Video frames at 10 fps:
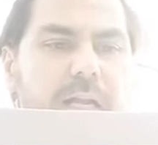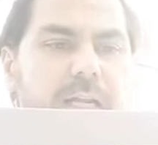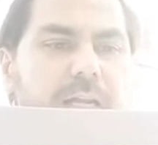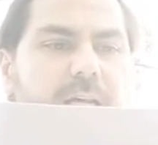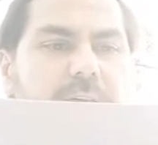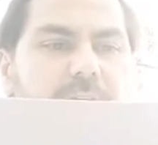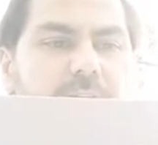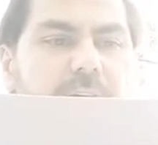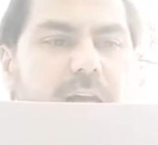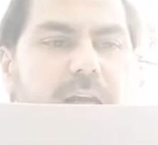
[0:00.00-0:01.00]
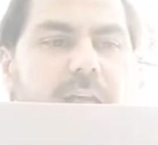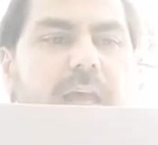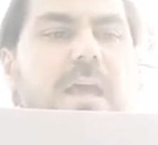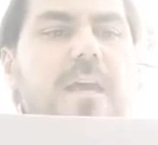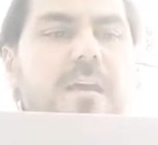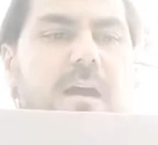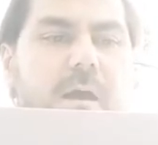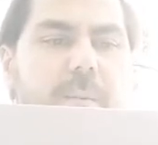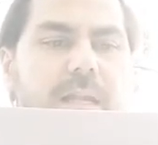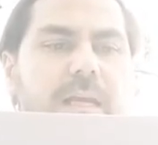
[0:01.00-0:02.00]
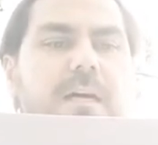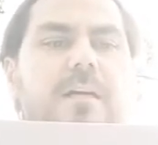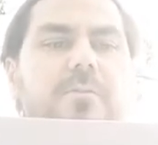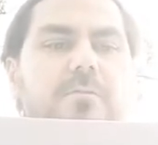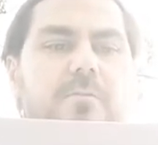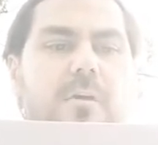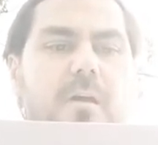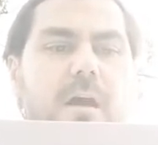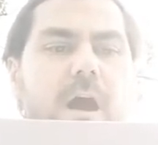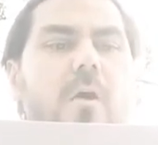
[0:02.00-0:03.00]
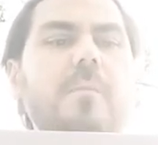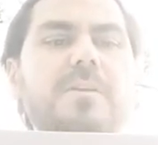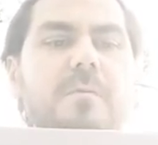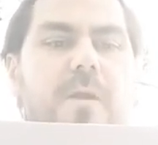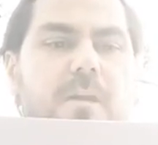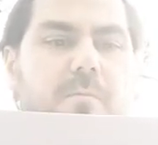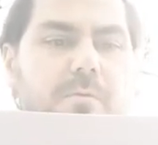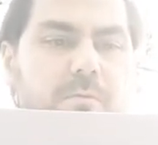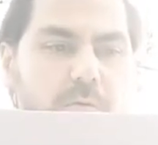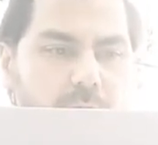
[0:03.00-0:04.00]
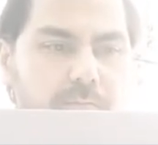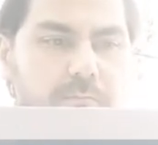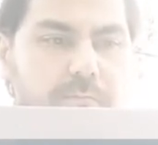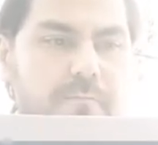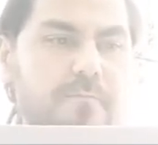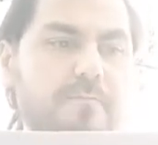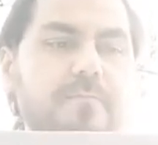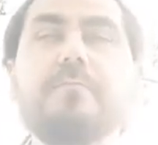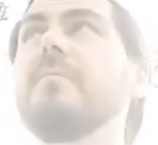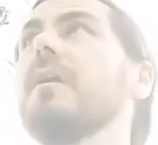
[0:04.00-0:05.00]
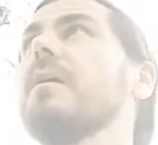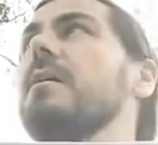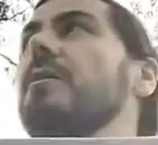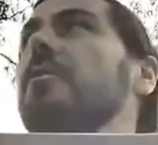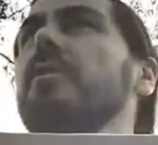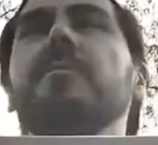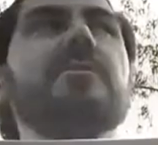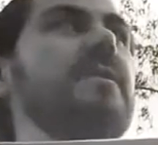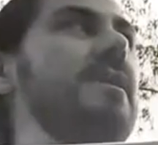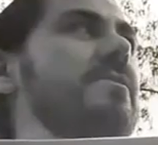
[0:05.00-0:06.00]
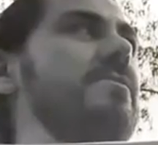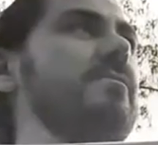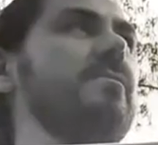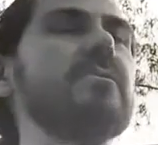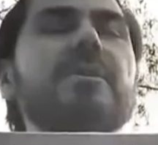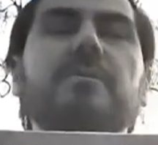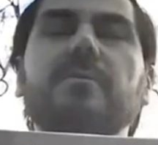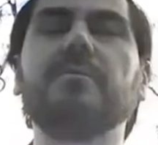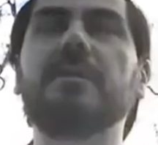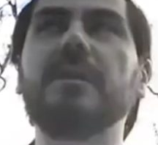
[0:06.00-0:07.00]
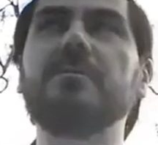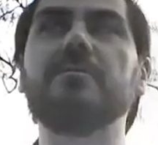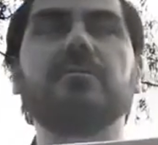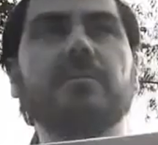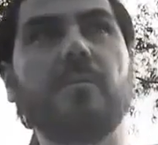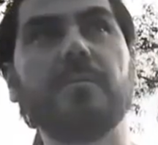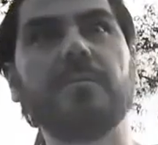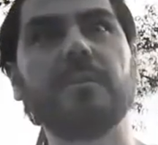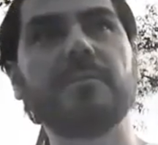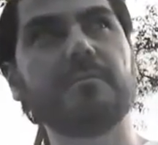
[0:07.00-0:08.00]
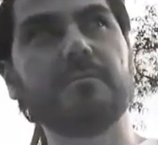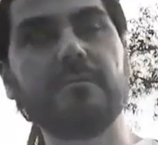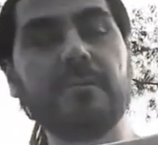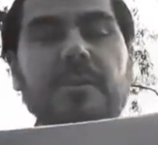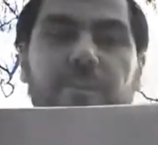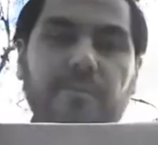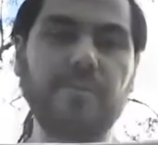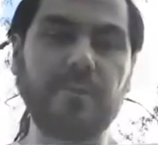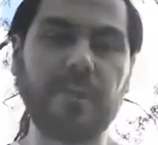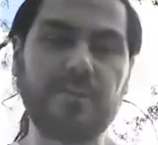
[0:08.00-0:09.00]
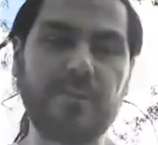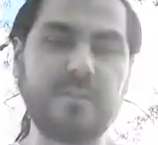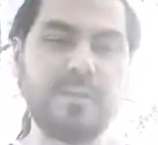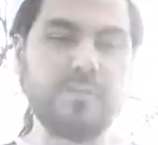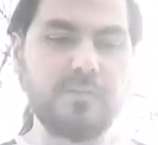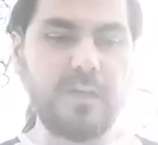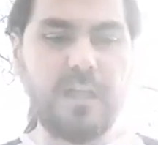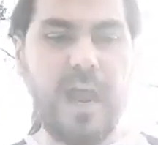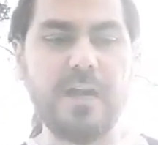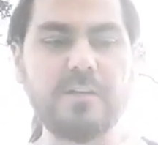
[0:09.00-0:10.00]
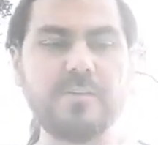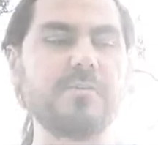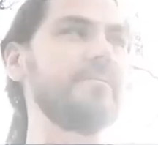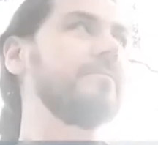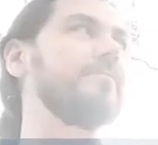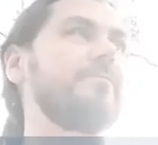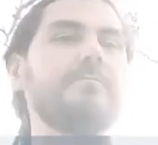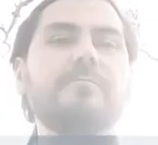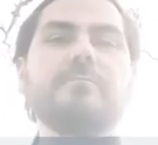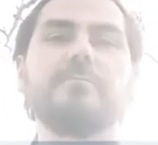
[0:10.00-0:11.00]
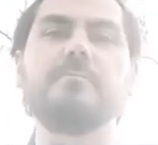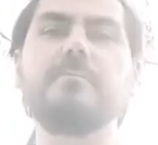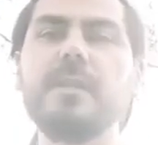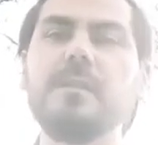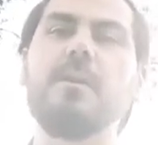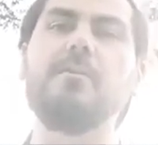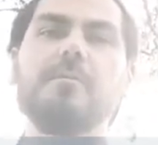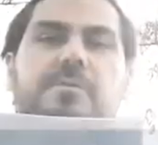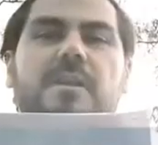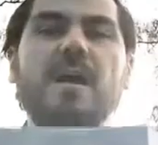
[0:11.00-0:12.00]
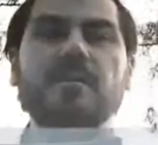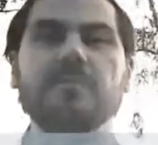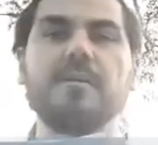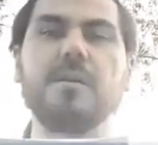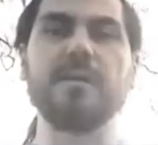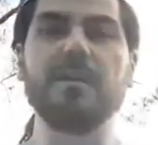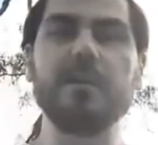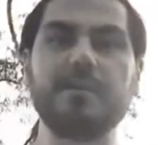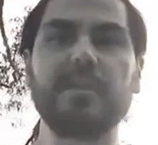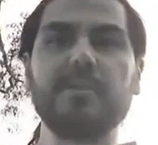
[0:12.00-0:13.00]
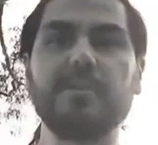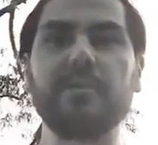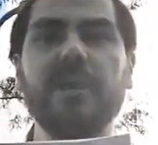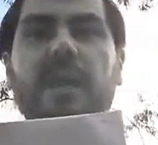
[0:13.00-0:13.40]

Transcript: renataqueamericano.gmail.com. O nome do texto, o título do texto, o nome do texto. O título do texto é Censura na Arte. Então vamos lá. Censura